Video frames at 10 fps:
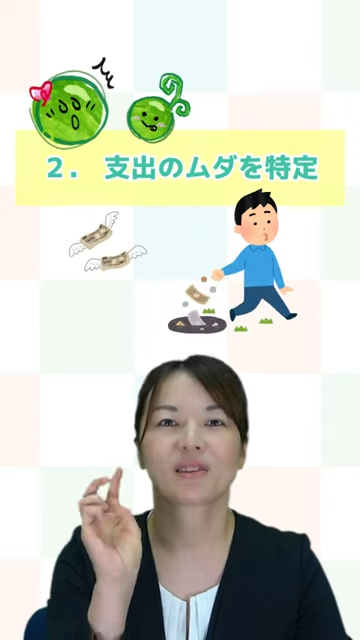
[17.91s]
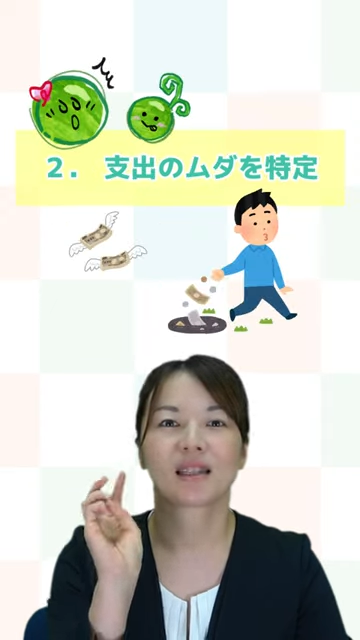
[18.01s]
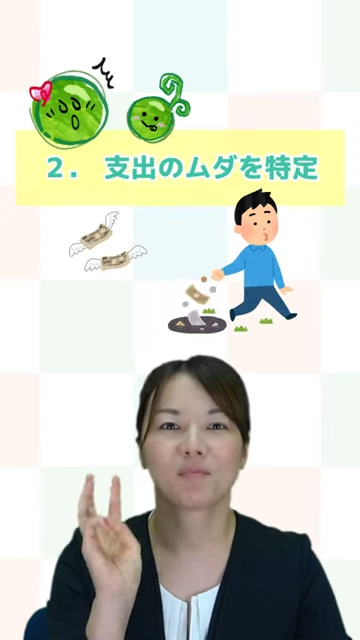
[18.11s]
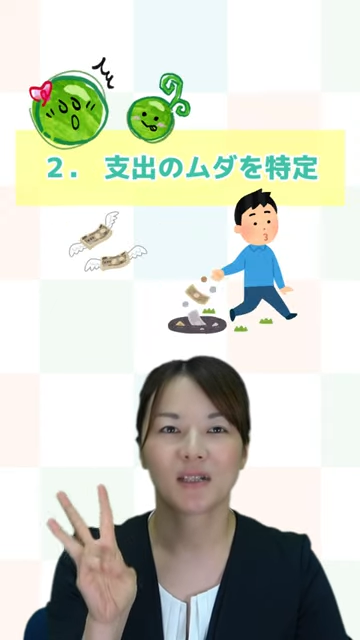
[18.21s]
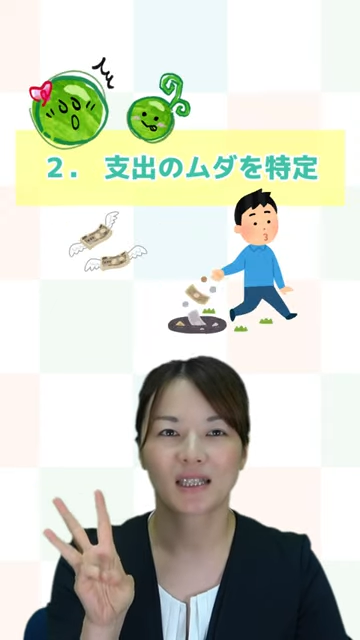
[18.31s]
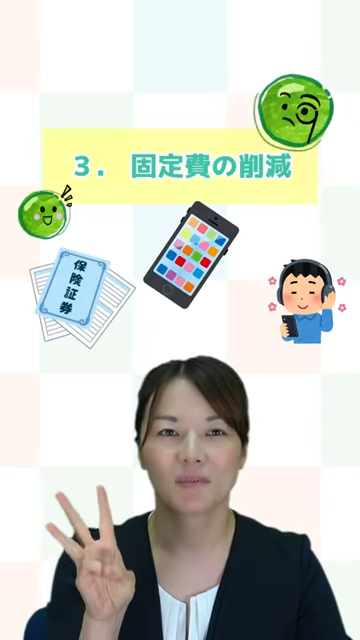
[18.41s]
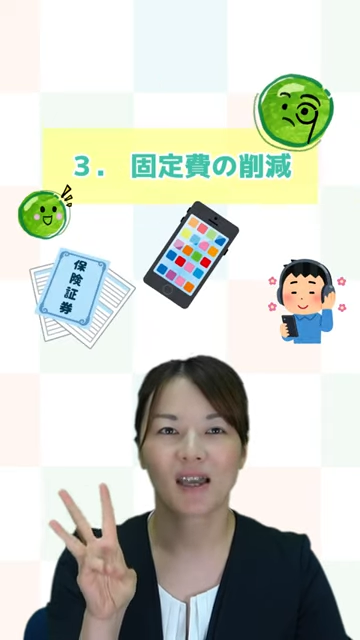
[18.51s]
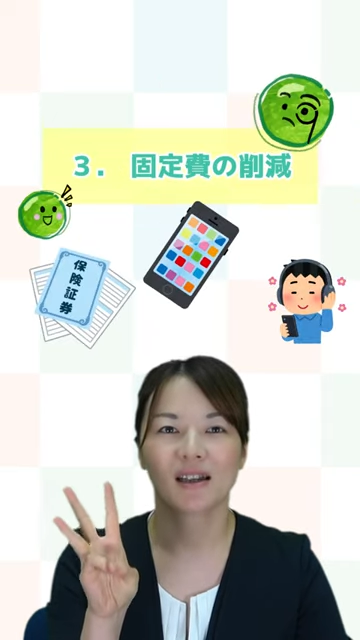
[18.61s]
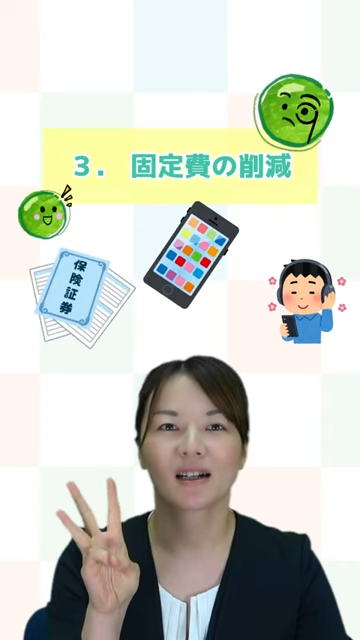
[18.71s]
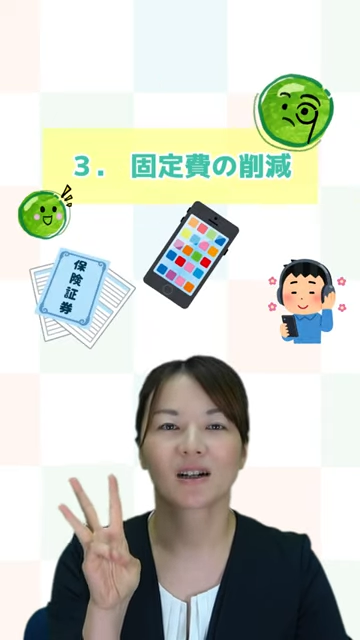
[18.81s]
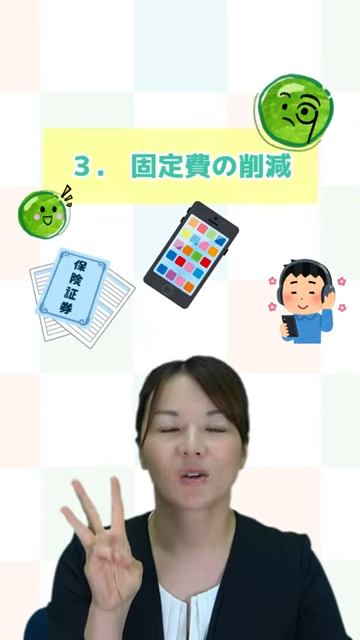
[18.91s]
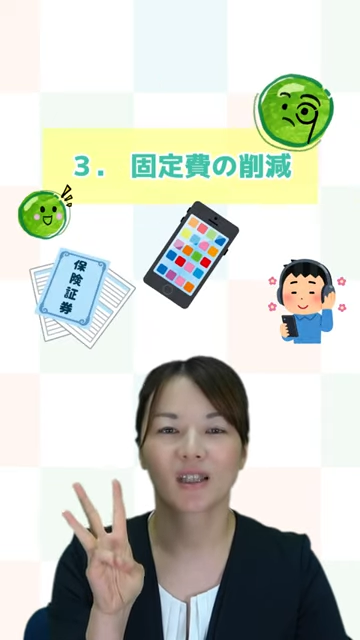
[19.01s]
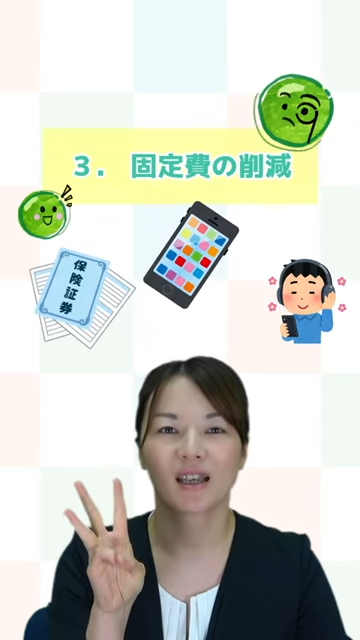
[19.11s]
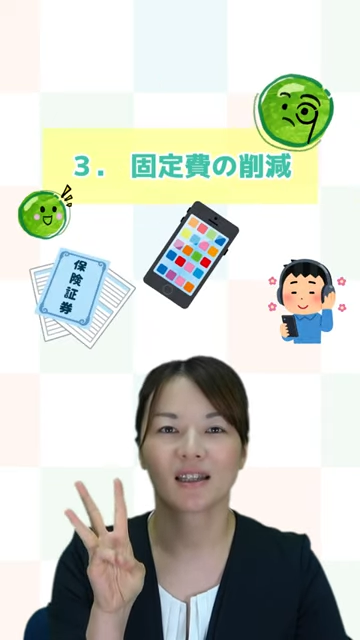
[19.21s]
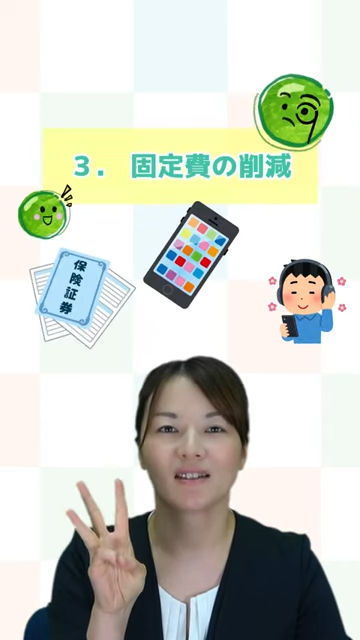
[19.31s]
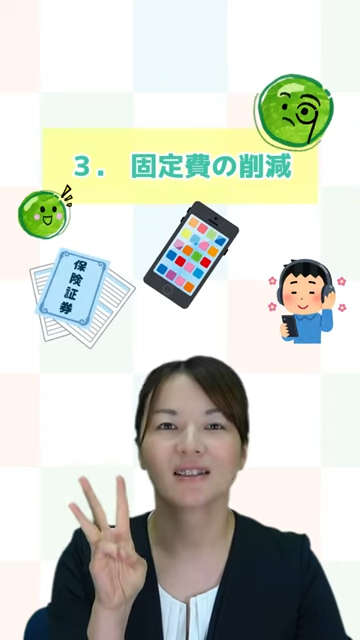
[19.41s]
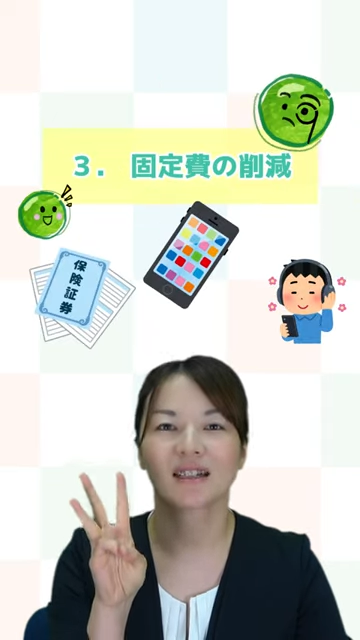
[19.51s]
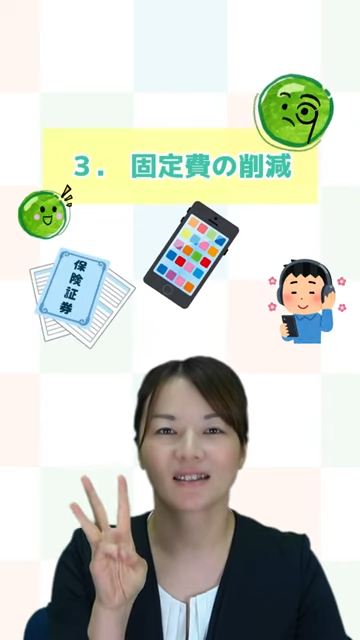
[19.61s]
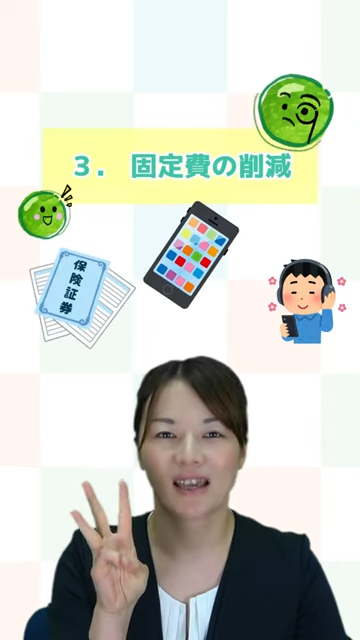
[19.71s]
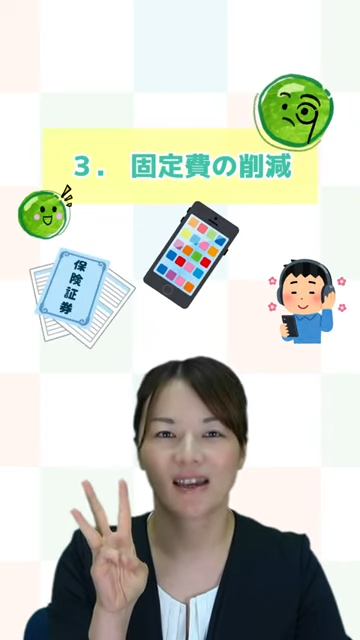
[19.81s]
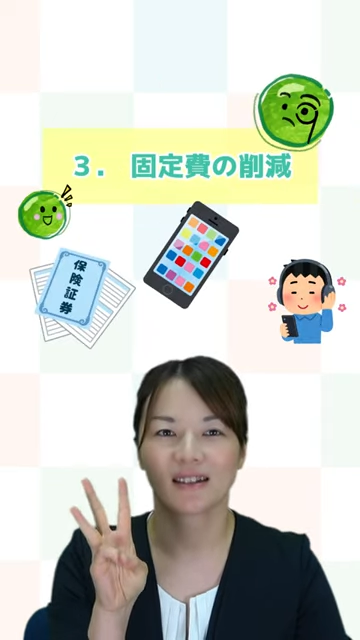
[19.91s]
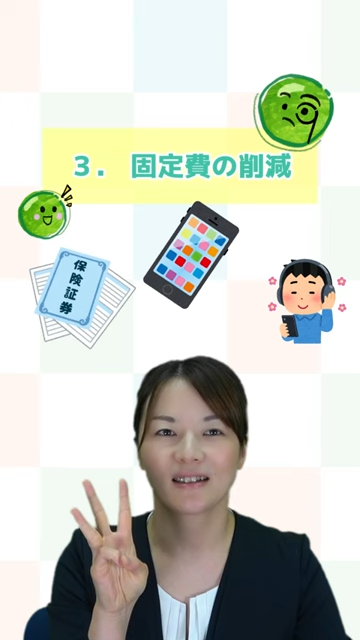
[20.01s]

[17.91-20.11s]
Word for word: みっつめ、固定費の削減。